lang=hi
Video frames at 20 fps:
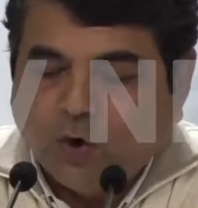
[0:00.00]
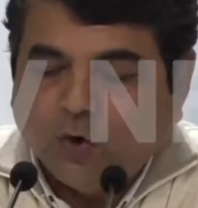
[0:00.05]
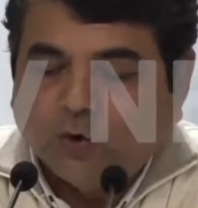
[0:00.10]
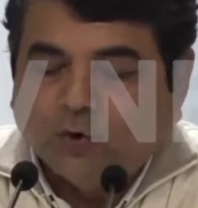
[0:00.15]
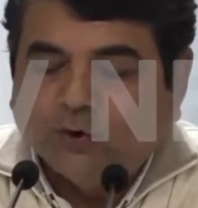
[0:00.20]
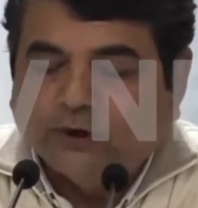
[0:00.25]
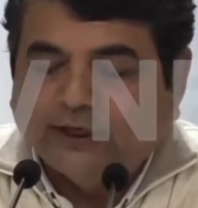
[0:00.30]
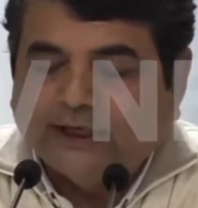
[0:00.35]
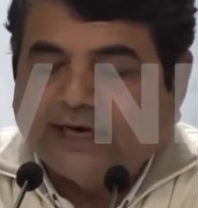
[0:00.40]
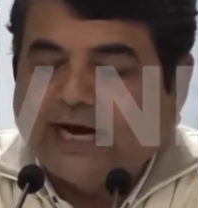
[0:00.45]

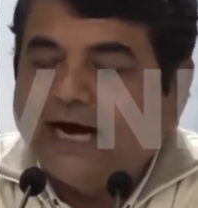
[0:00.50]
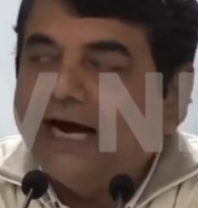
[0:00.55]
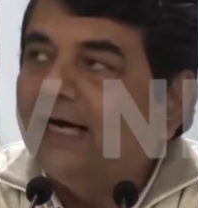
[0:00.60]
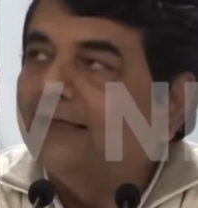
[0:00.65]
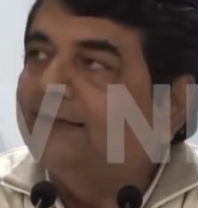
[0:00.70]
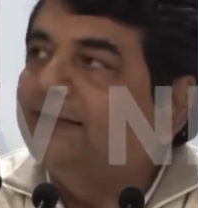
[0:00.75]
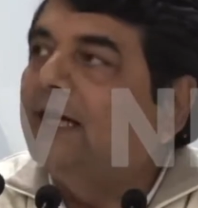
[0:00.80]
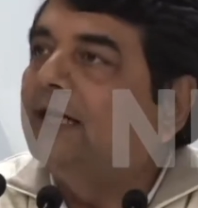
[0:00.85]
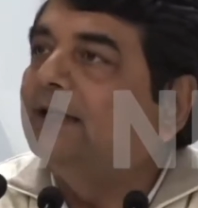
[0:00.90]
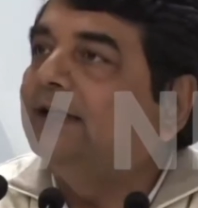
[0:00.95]
उन्होंने
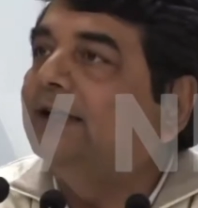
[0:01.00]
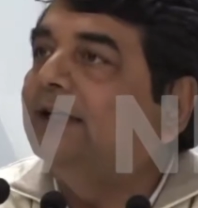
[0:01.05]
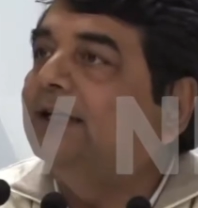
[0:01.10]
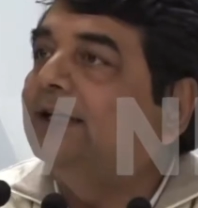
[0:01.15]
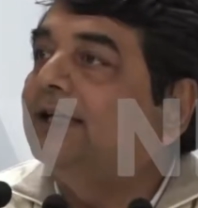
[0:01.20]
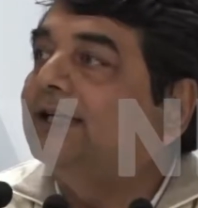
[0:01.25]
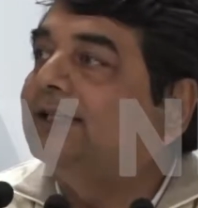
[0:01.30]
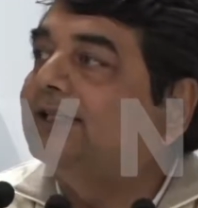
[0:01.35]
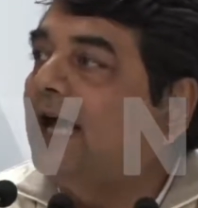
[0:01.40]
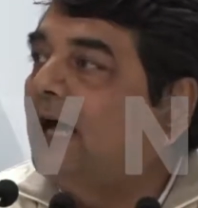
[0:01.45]
कहा था कि
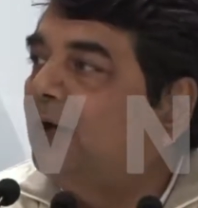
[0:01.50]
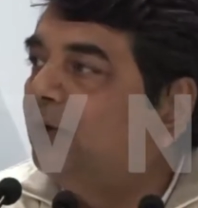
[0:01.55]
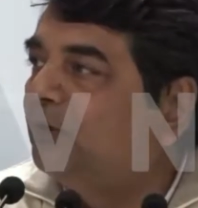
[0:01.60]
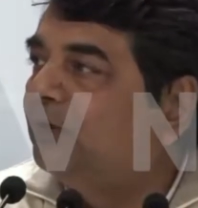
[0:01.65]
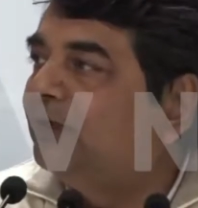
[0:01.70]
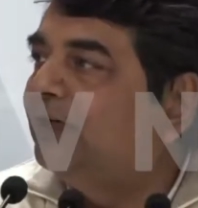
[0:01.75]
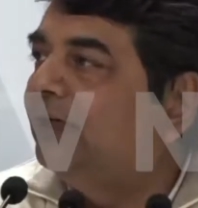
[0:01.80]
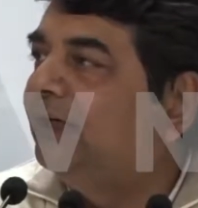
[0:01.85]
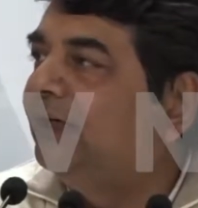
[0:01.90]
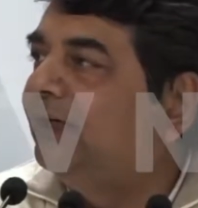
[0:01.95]

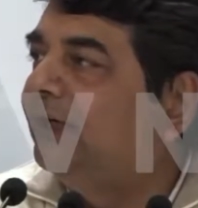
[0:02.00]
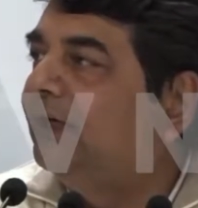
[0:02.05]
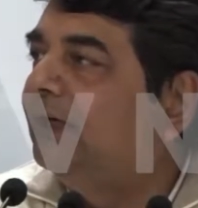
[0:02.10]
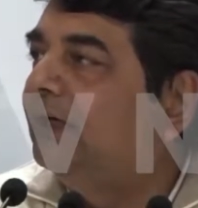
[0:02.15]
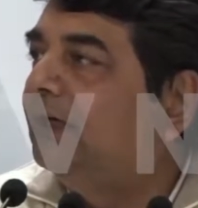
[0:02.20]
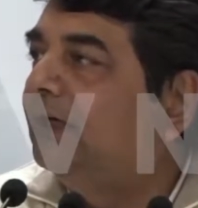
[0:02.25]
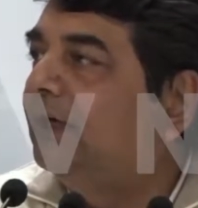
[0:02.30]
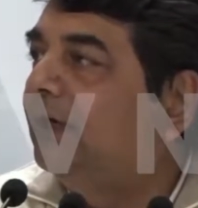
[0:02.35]
किसानों के लिए